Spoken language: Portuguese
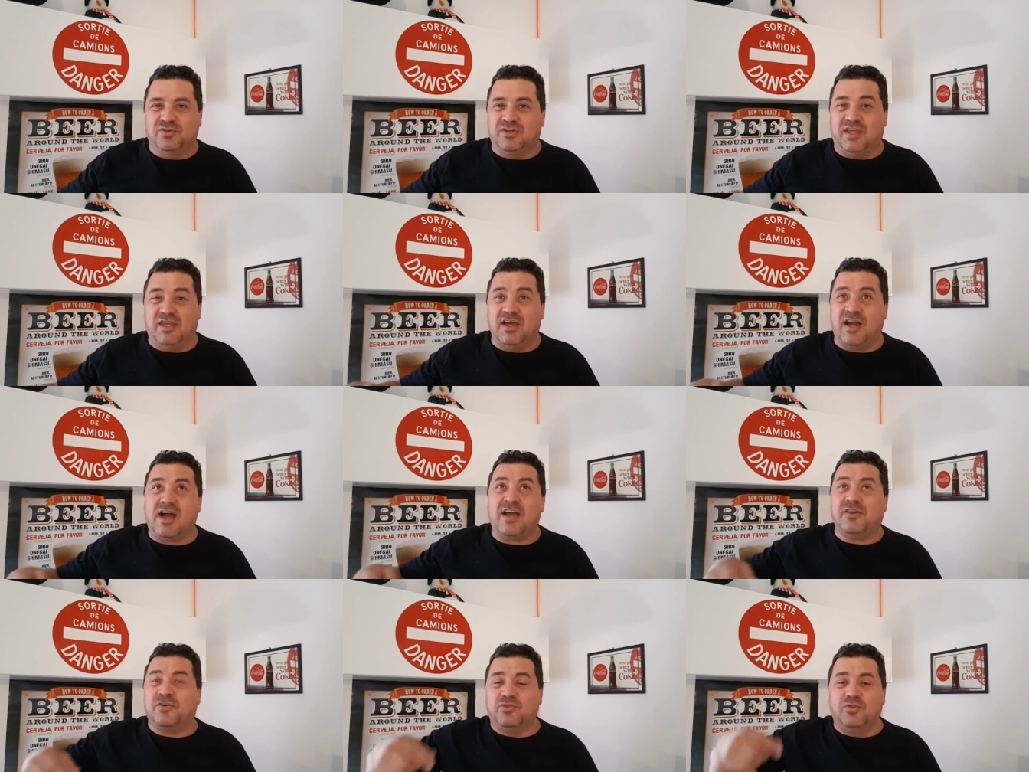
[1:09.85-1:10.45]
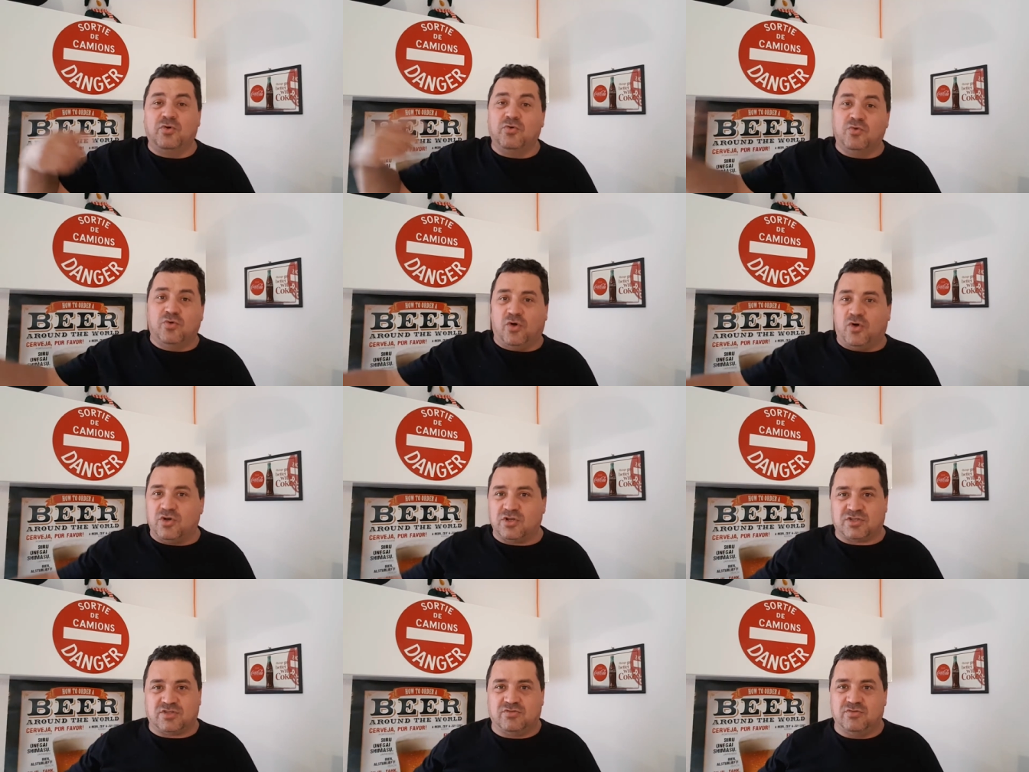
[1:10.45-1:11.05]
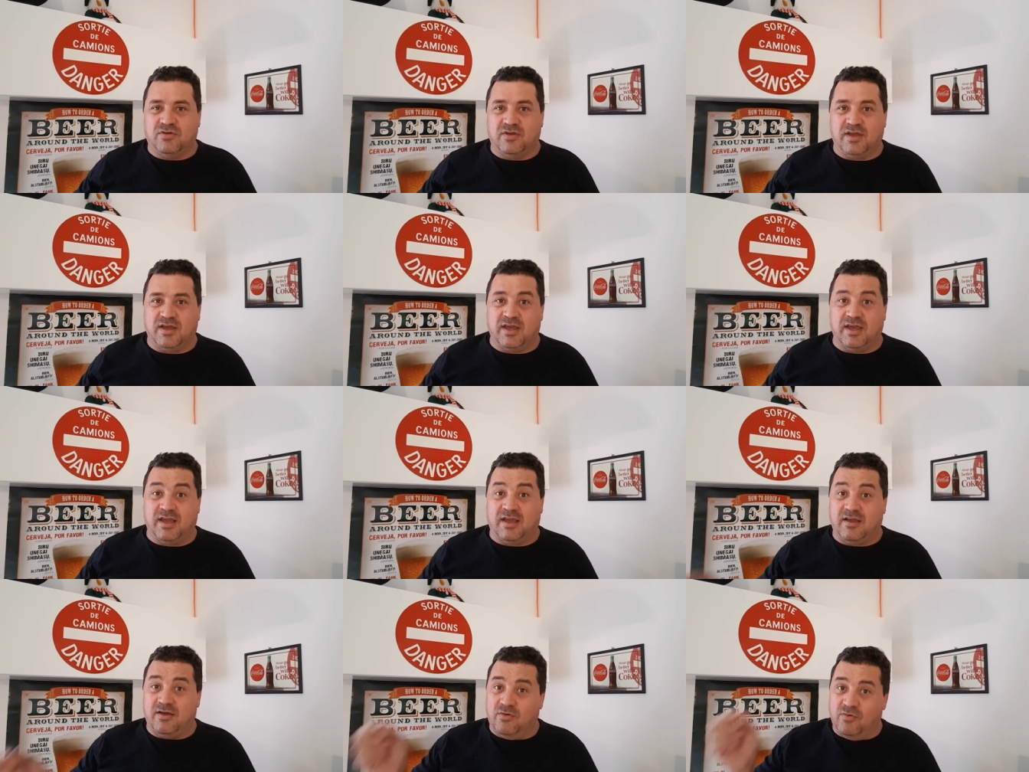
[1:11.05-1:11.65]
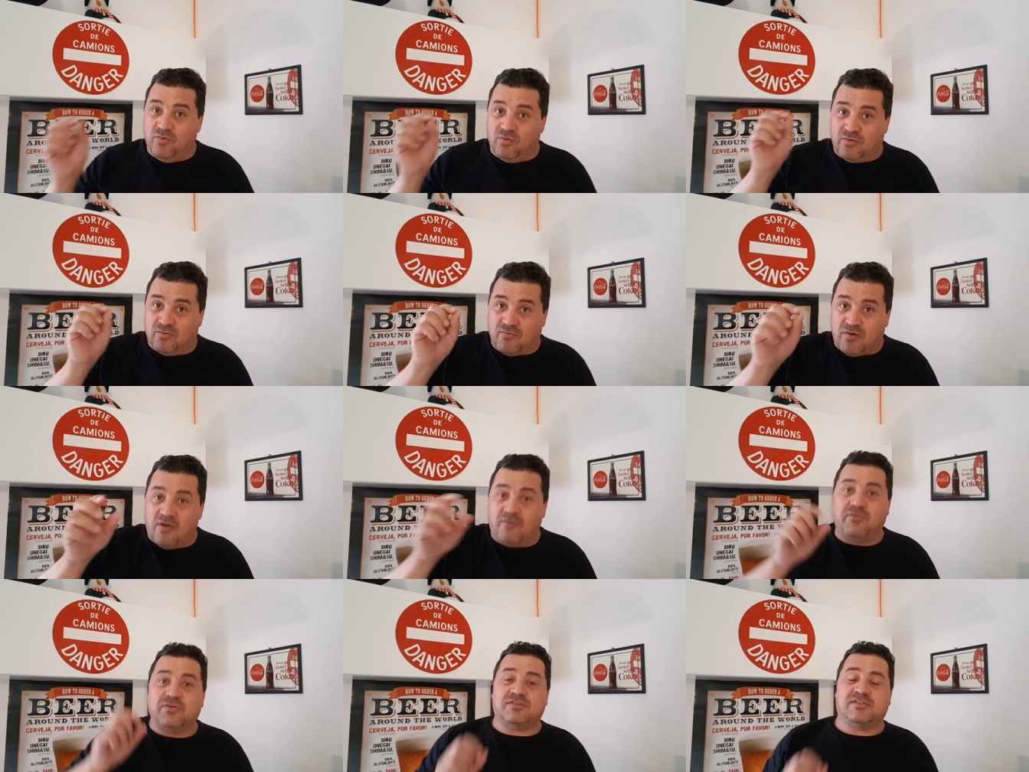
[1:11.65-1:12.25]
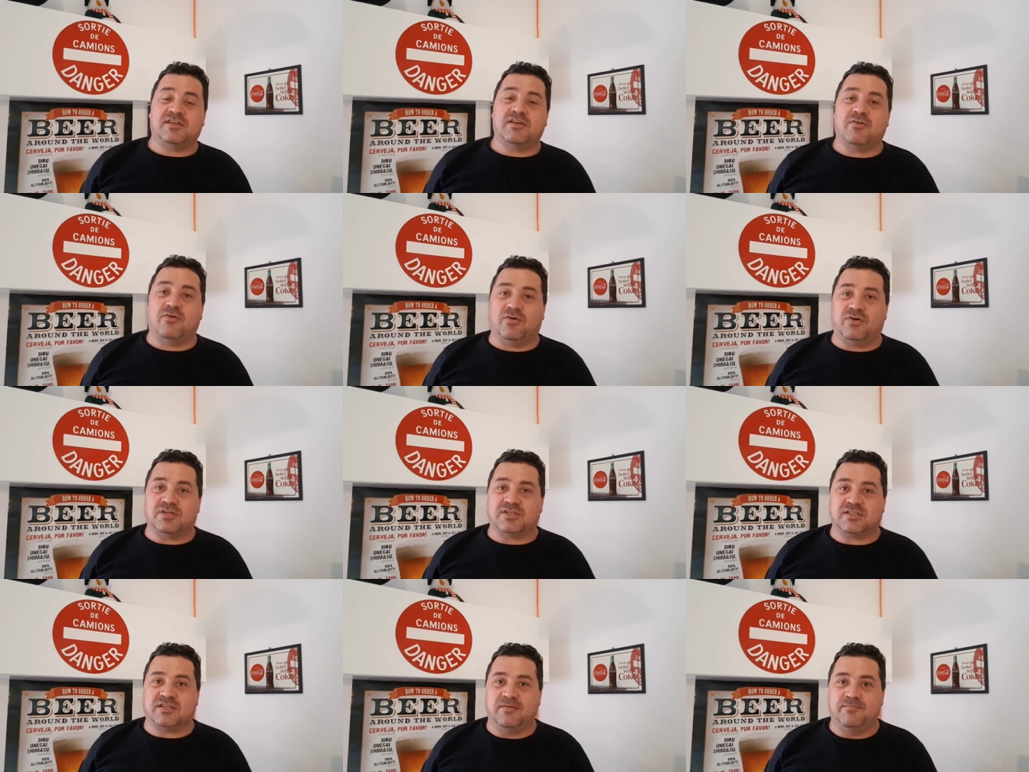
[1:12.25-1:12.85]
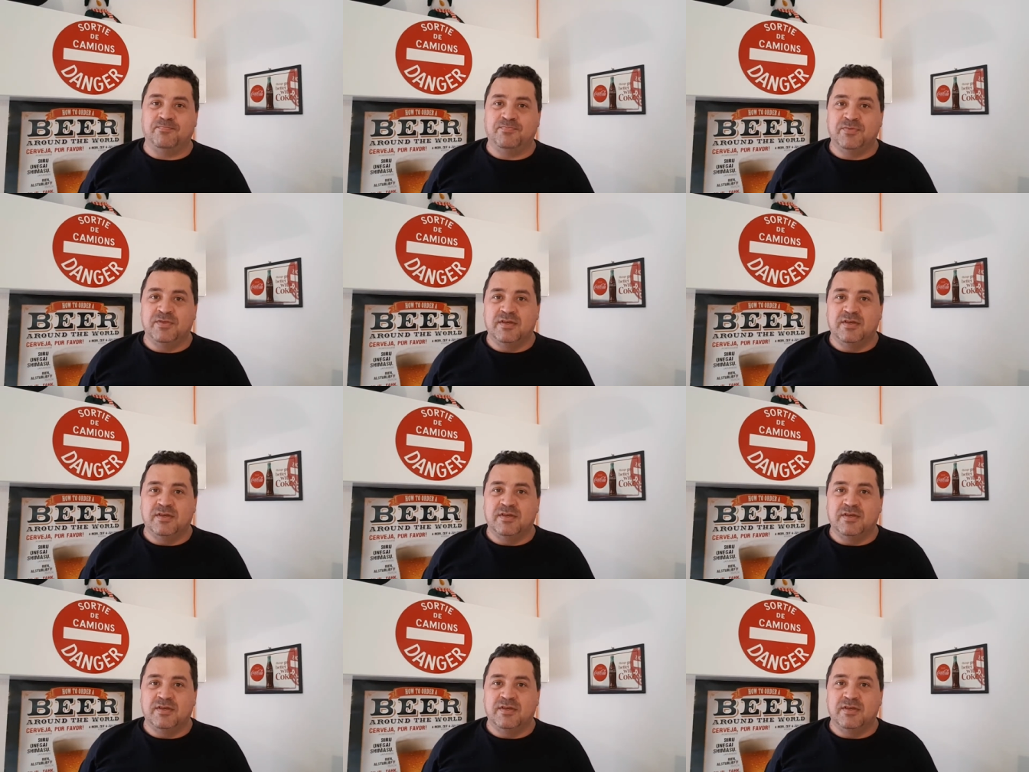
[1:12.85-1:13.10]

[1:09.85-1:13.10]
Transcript: do que, ah, eu não gosto. É o qual você gosta.